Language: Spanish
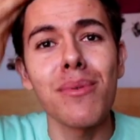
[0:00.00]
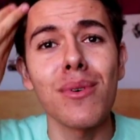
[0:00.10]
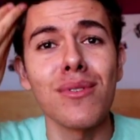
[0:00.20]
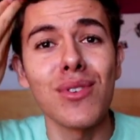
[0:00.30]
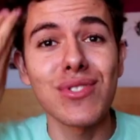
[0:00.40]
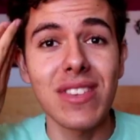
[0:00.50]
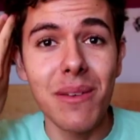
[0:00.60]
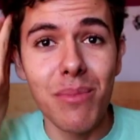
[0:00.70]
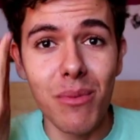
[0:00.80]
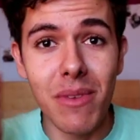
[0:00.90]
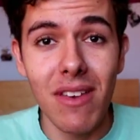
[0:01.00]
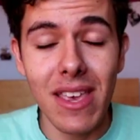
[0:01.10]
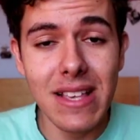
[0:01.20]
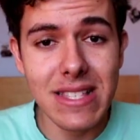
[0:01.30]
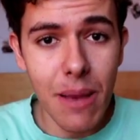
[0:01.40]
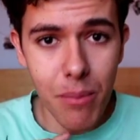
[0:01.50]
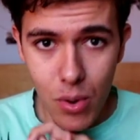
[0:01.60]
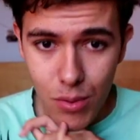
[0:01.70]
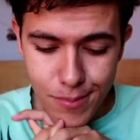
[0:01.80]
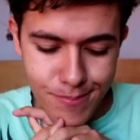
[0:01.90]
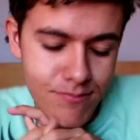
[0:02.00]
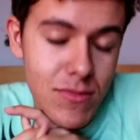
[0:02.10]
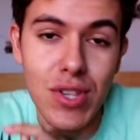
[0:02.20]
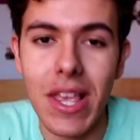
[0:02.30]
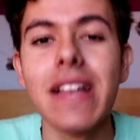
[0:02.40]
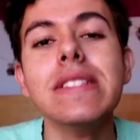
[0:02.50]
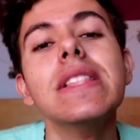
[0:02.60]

por no sé, por mi belleza, por mm, no sé.